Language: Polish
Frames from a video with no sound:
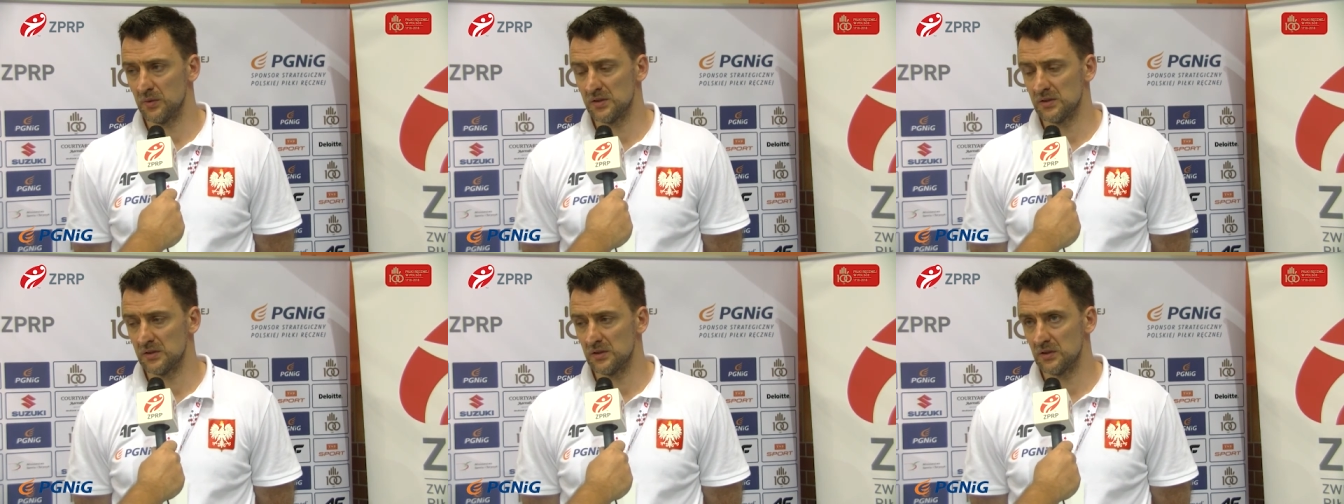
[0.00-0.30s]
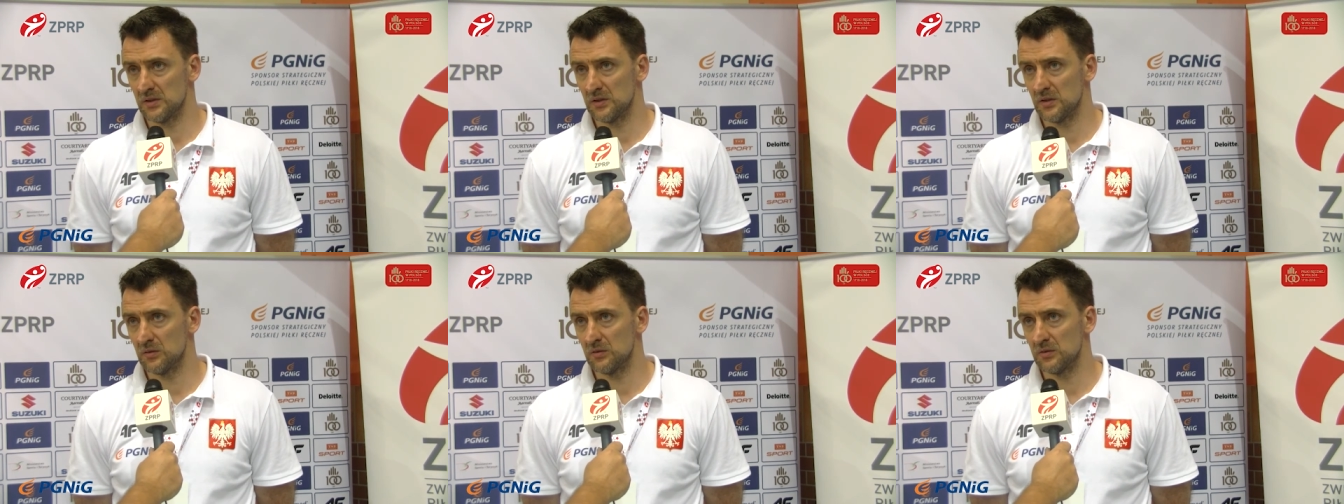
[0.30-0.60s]

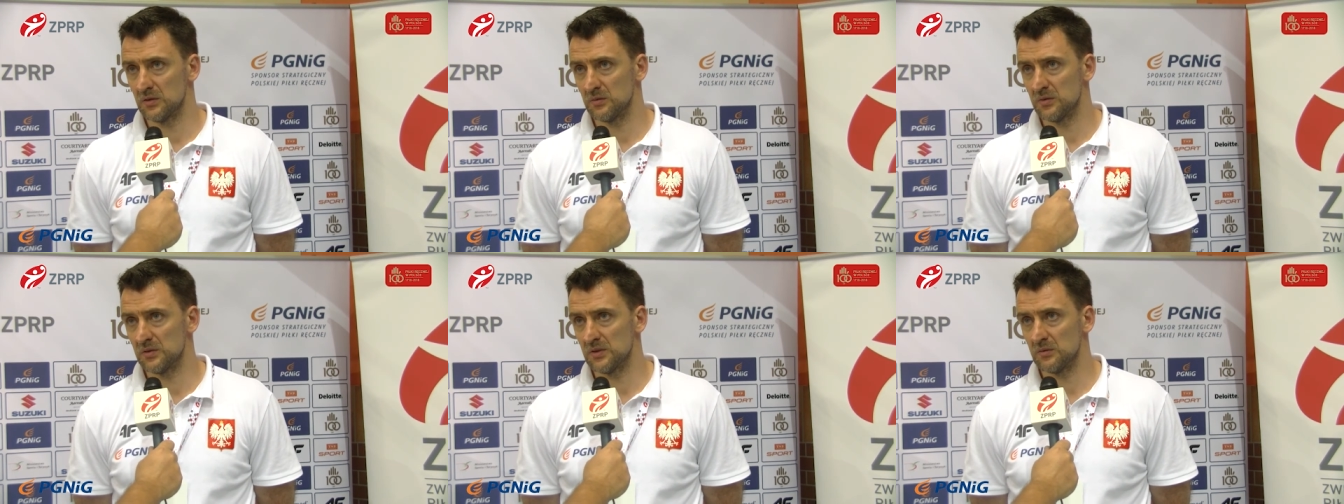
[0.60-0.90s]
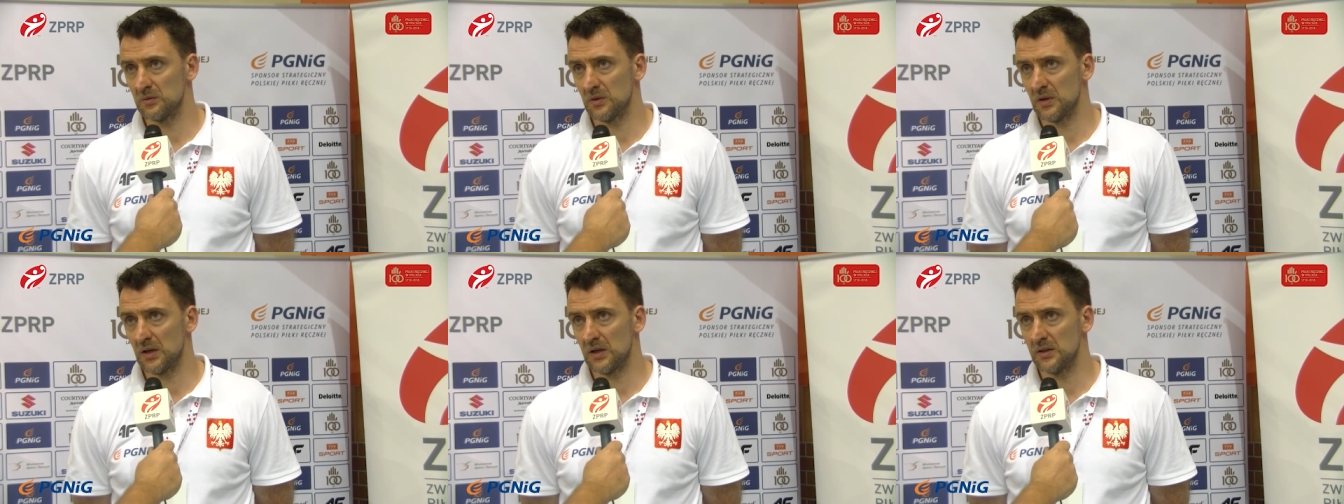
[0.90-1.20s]
październiku, gdzie
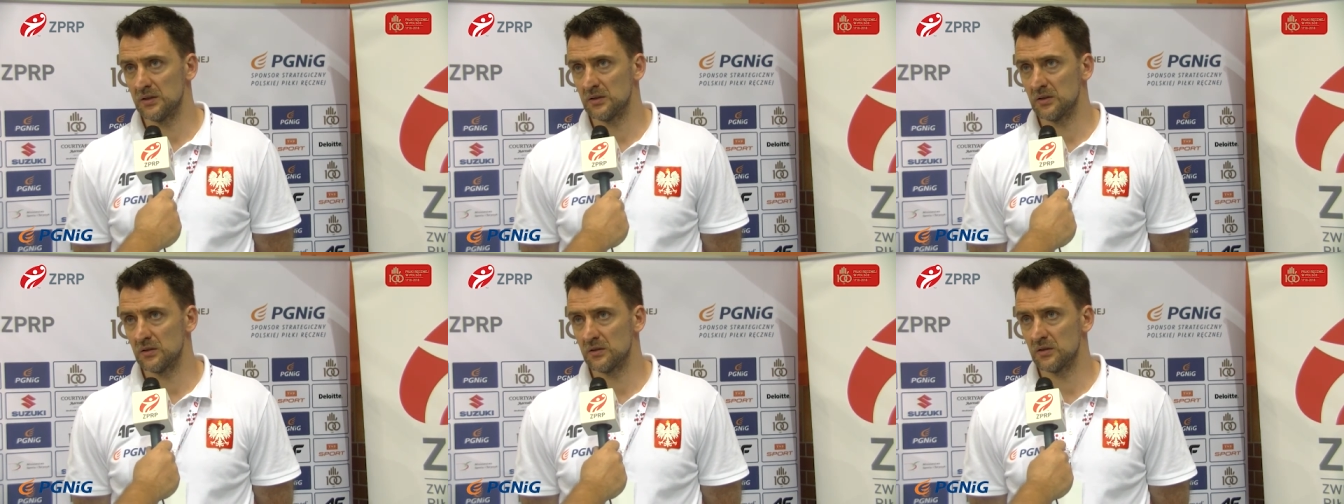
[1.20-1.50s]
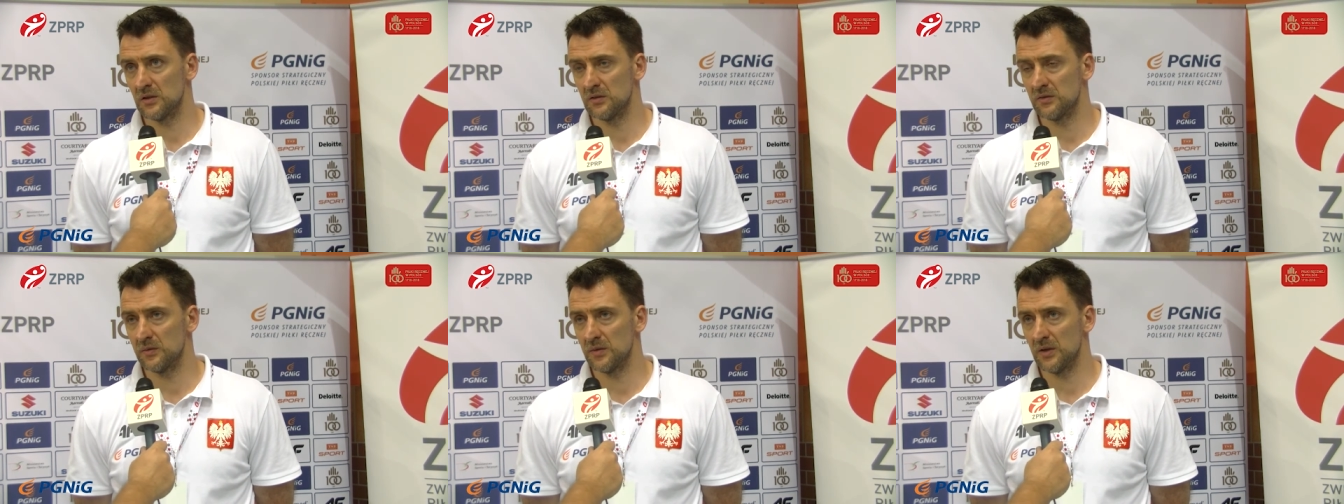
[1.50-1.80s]
będziemy grali z
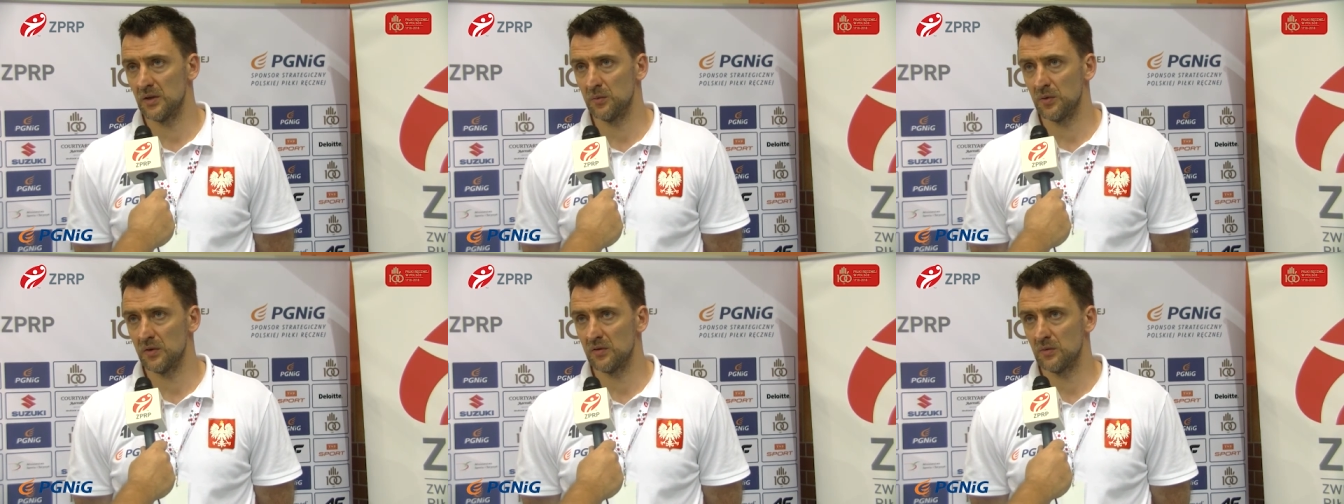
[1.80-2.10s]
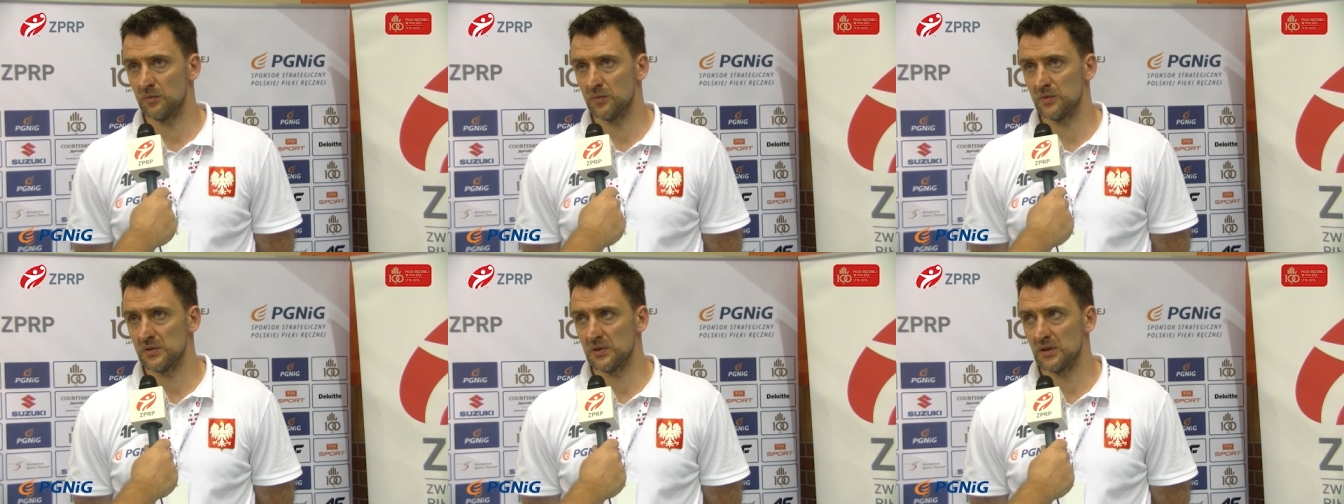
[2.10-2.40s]
Kosowem najpierw,
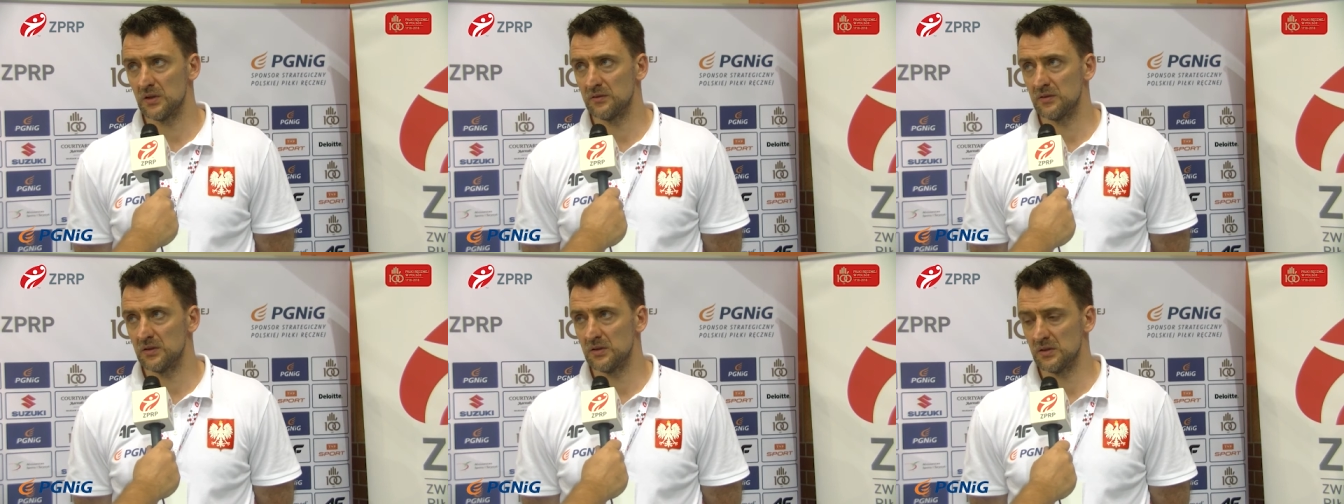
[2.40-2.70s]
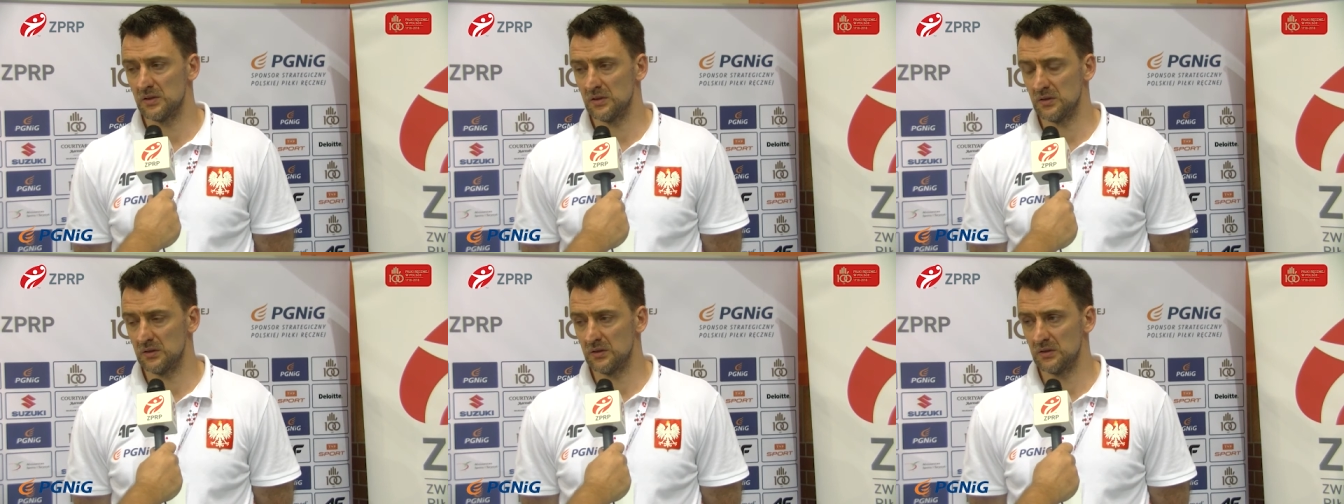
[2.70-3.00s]
a później na
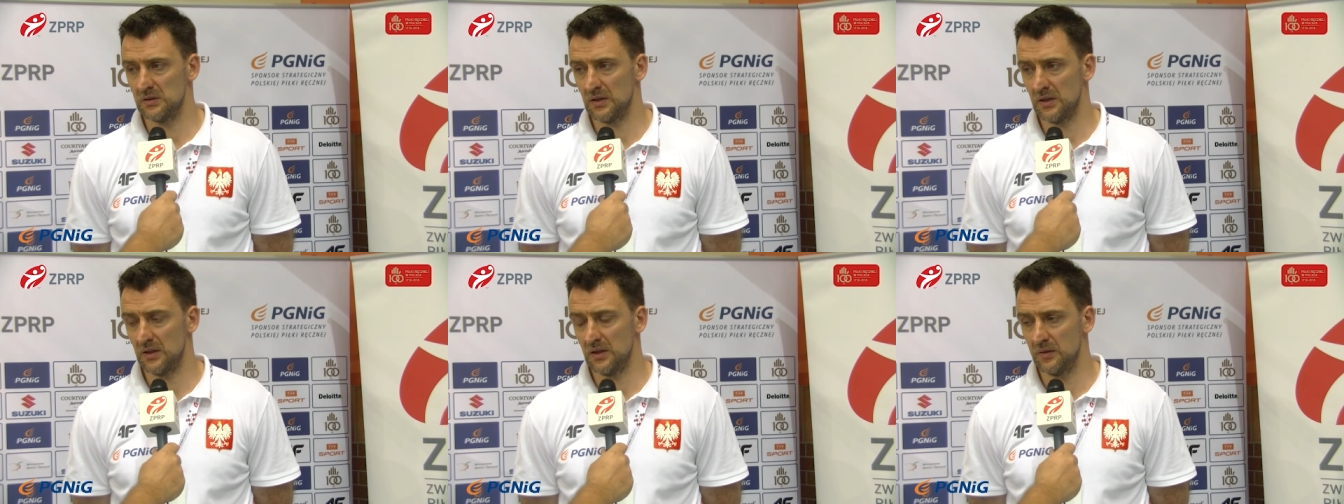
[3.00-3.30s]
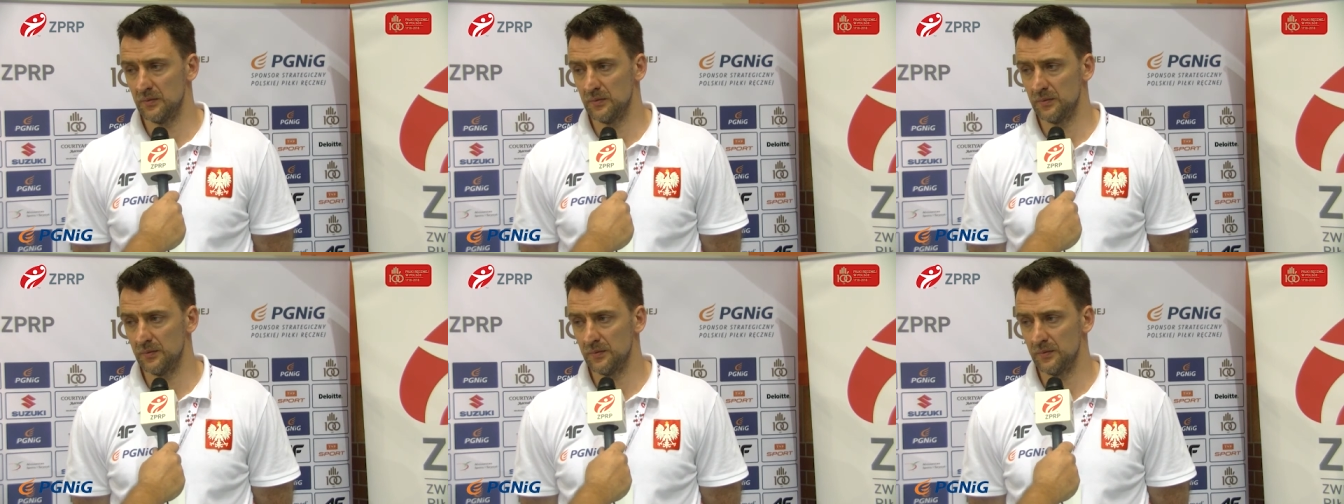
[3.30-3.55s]
wyjeździe z Izraelem.